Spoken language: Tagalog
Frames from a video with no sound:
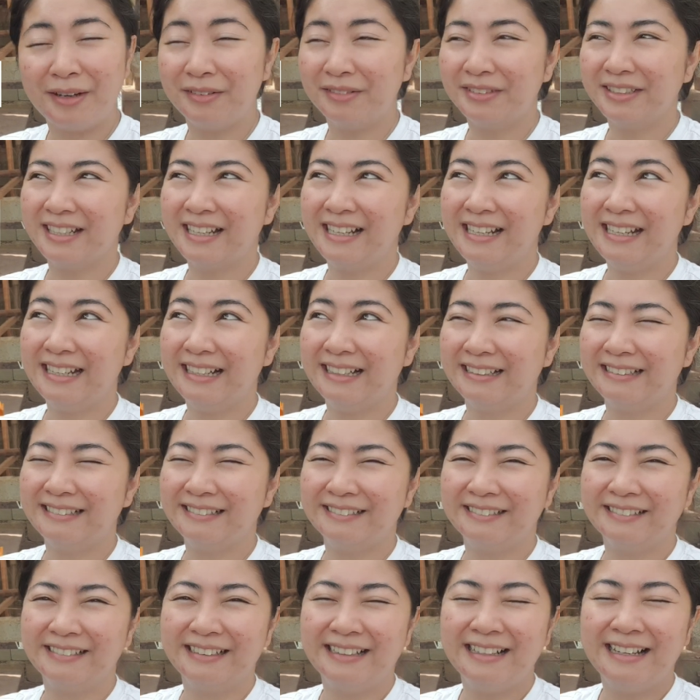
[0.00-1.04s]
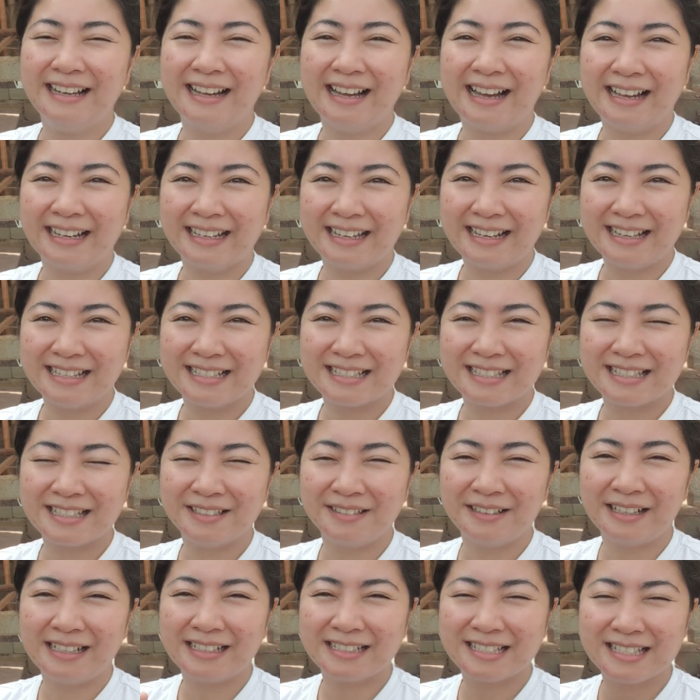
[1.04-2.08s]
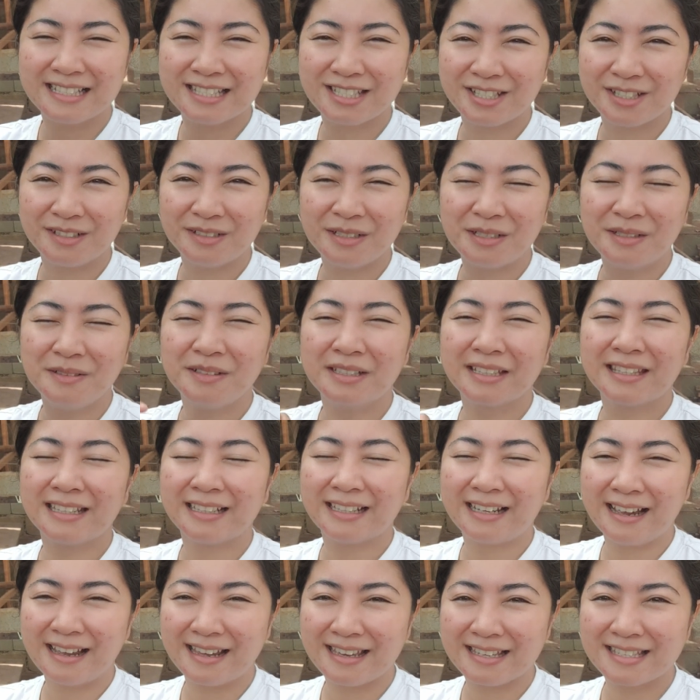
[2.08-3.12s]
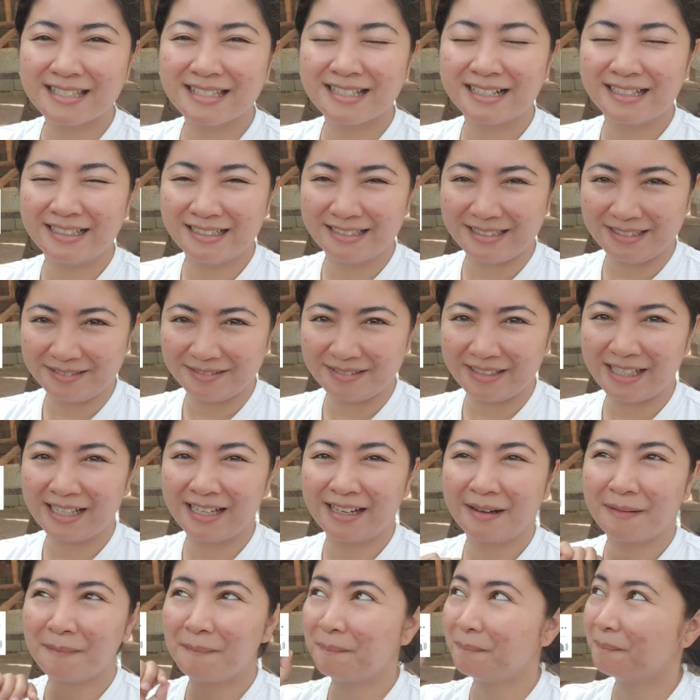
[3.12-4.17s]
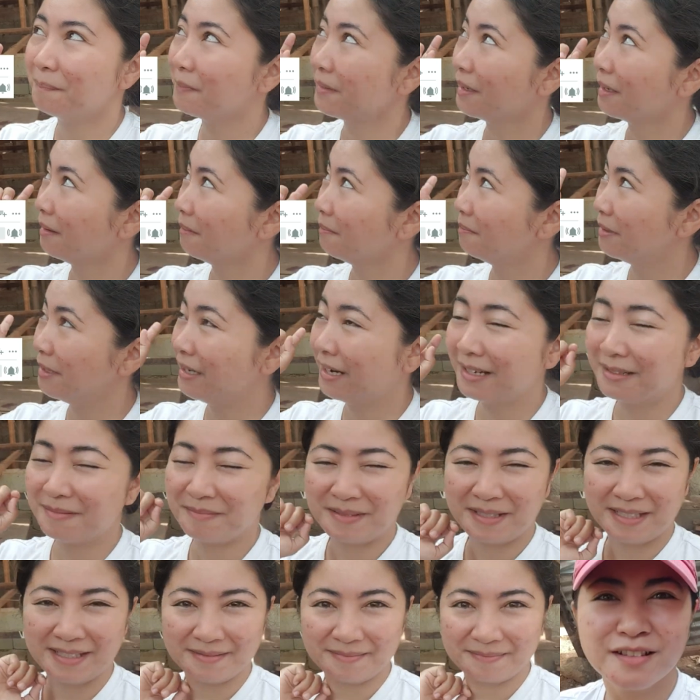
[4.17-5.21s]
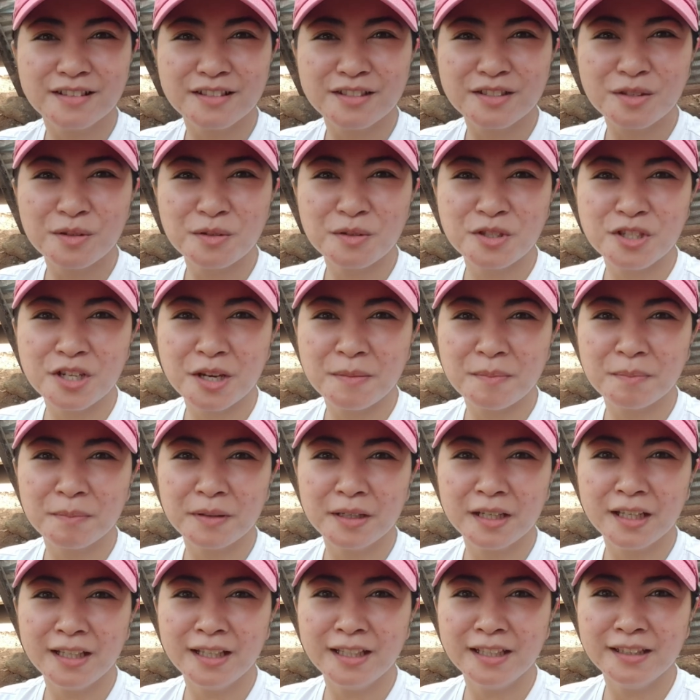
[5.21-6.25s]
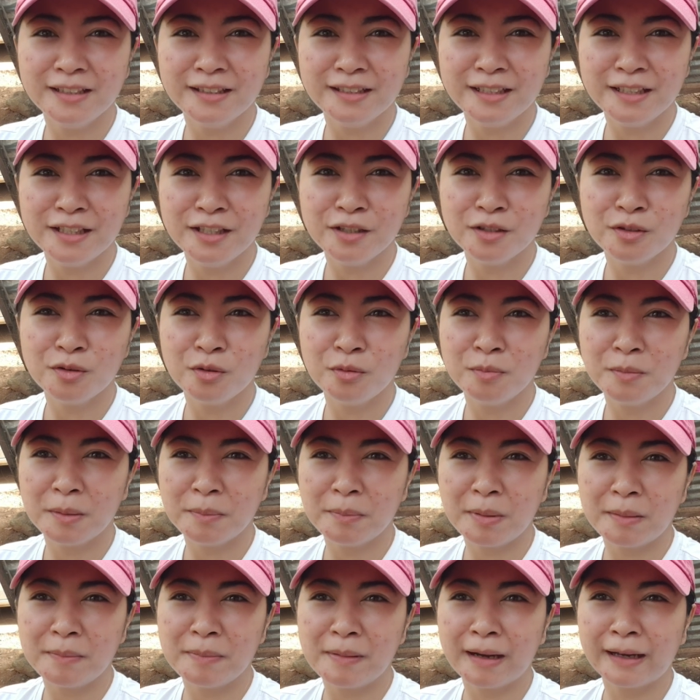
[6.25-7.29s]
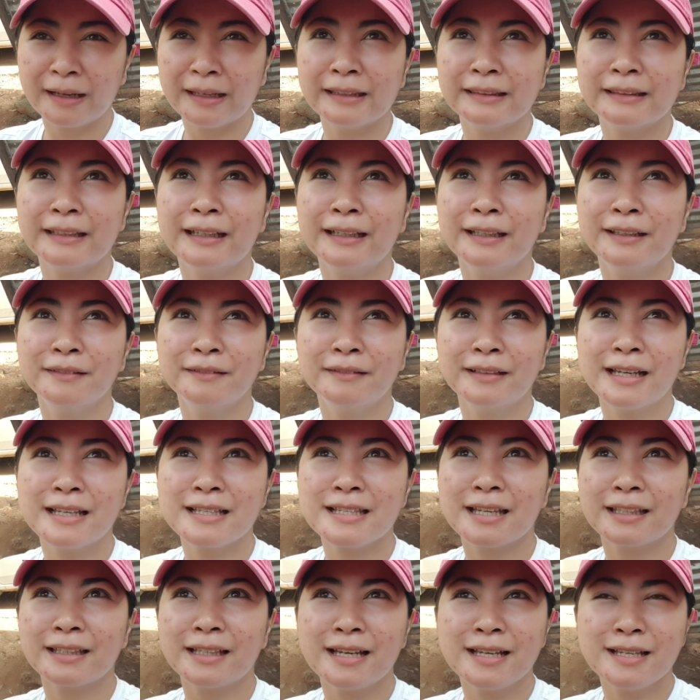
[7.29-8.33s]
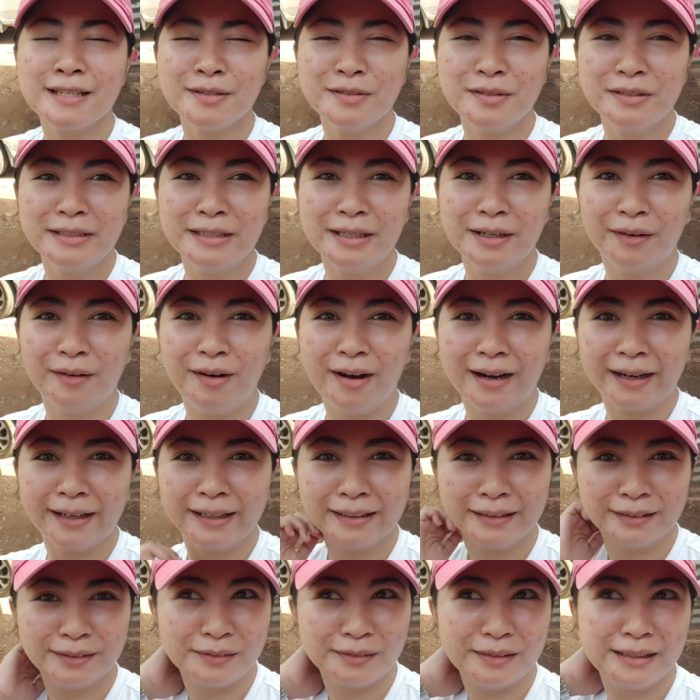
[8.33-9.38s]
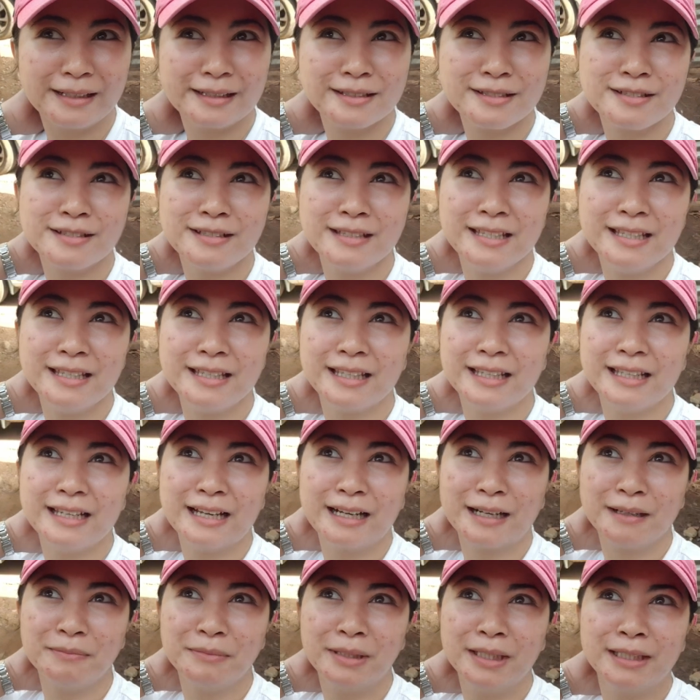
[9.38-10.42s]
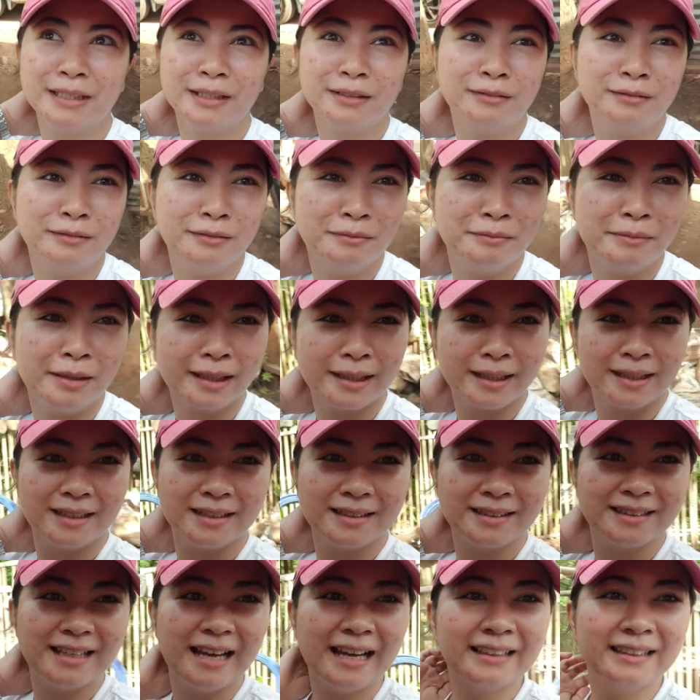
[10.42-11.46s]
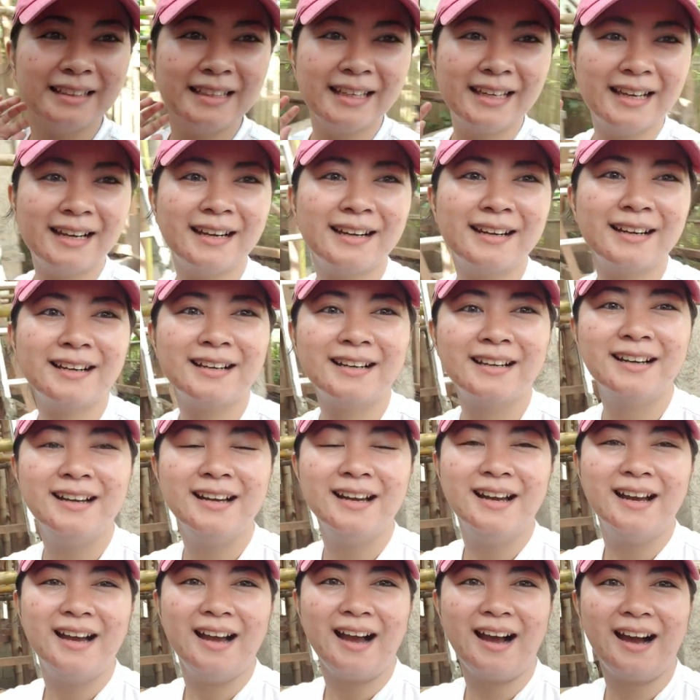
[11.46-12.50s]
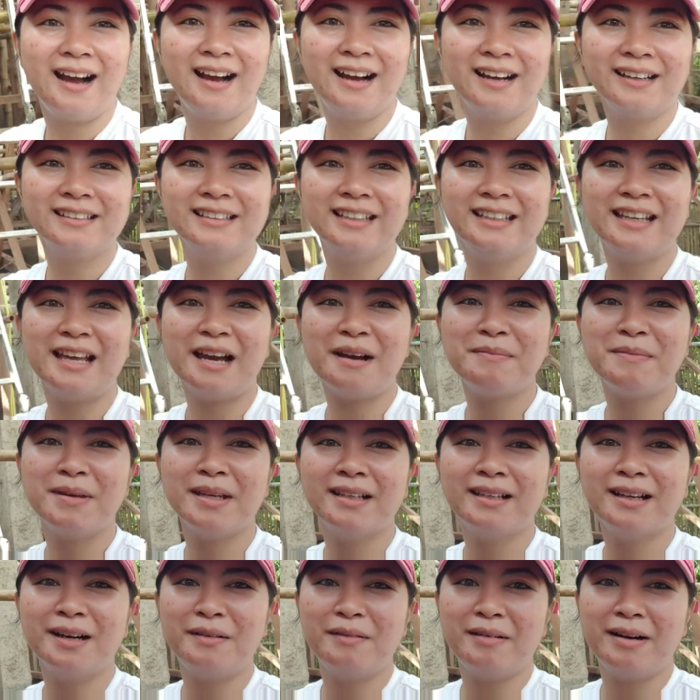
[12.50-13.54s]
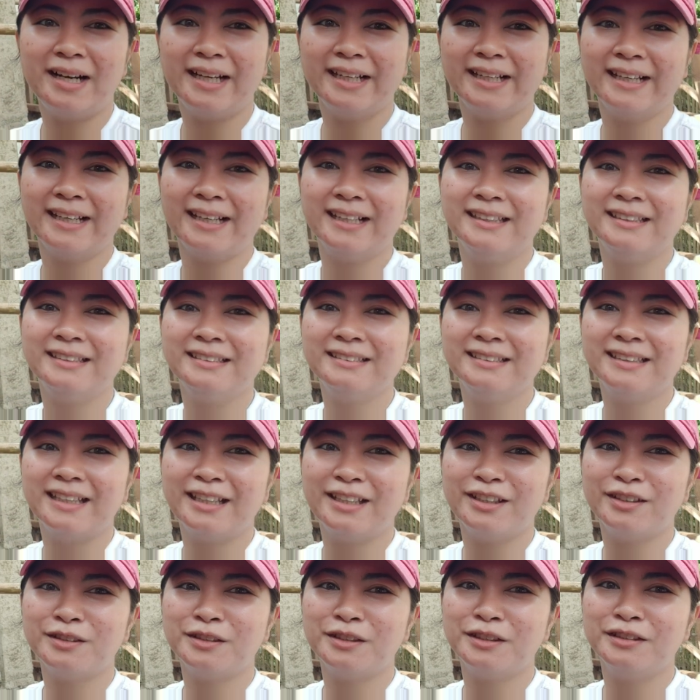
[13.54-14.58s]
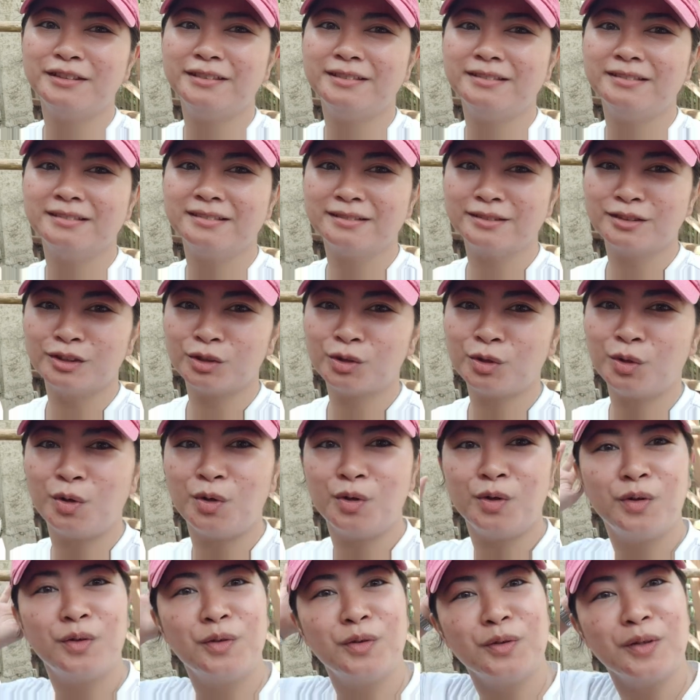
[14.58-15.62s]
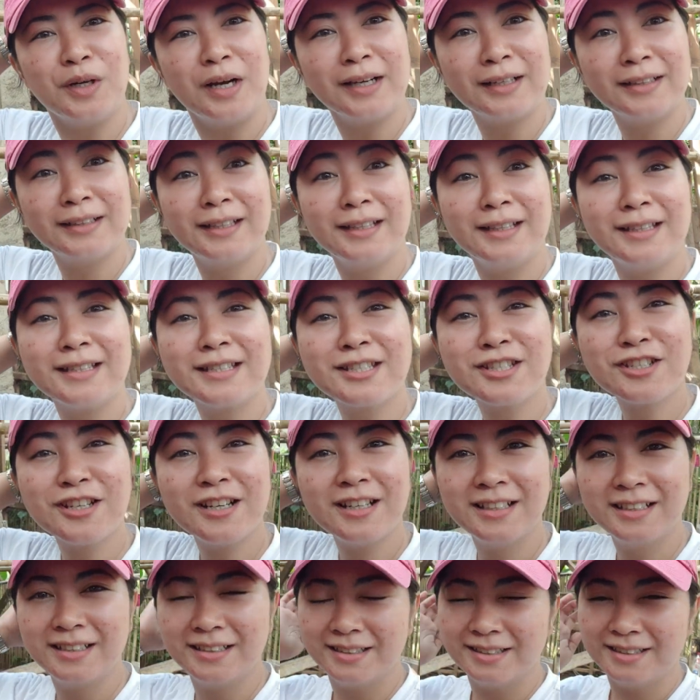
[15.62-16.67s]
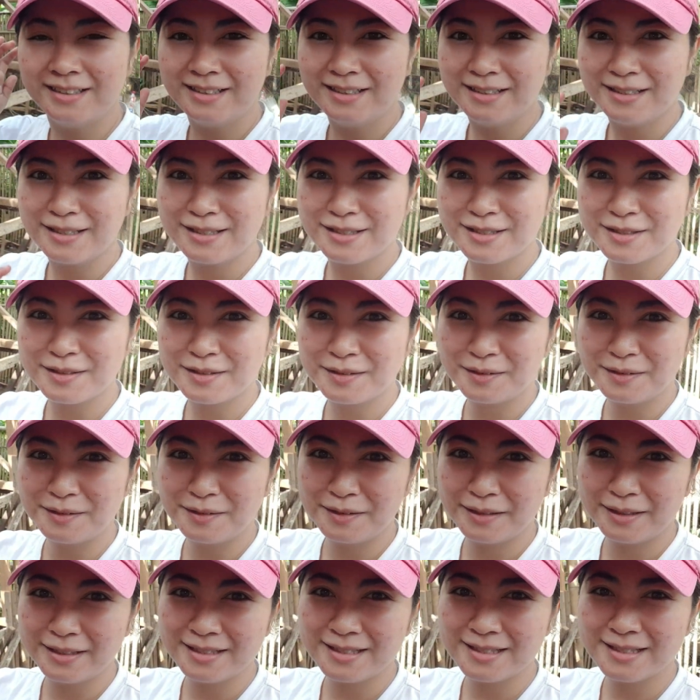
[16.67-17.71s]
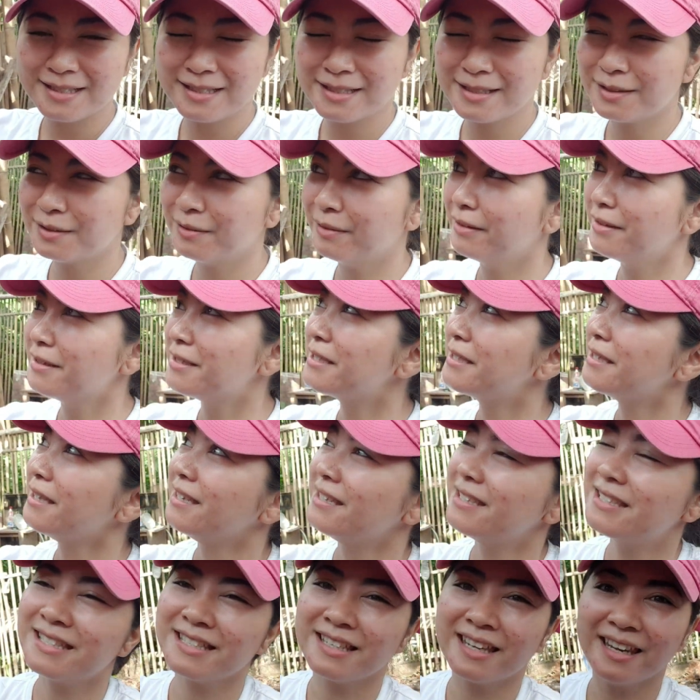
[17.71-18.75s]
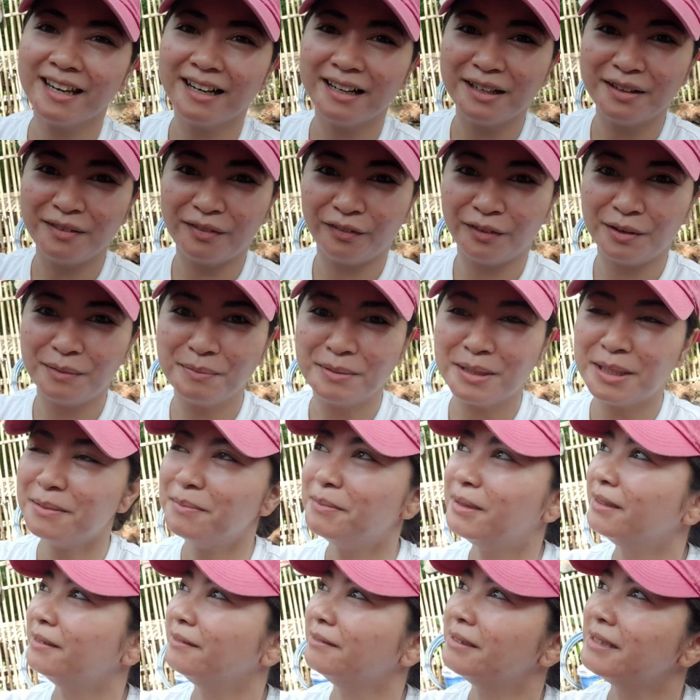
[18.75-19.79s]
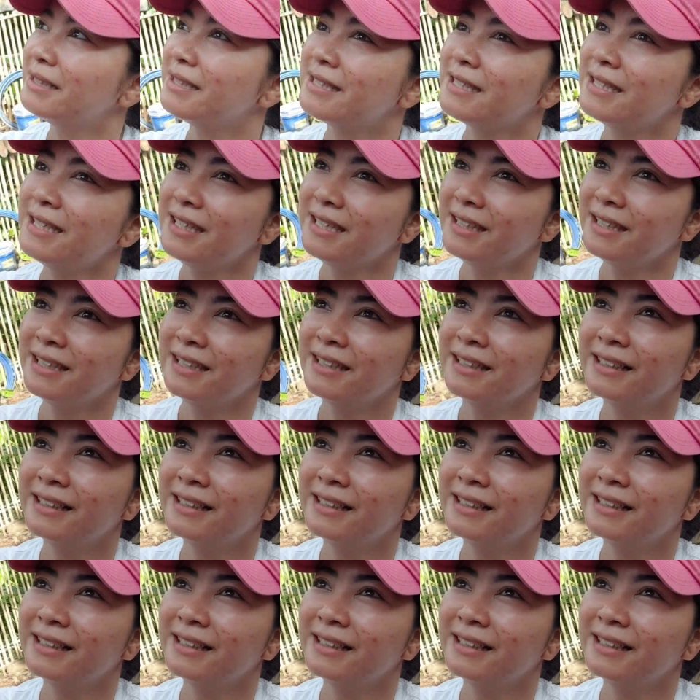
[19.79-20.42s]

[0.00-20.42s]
Oh, galing ano. Ayan. So, I'll show you what the guys are doing. I mean. So, syempre, hindi ko mapapakita yung nasa taas ko. Hindi ako akit, Actually, kinakabahan akong umakyat. Dati, ang, ang hagda namin kawayan. Ngayon, totoong hagda na siya. So, it's, it's, it's scary for me, but we'll see.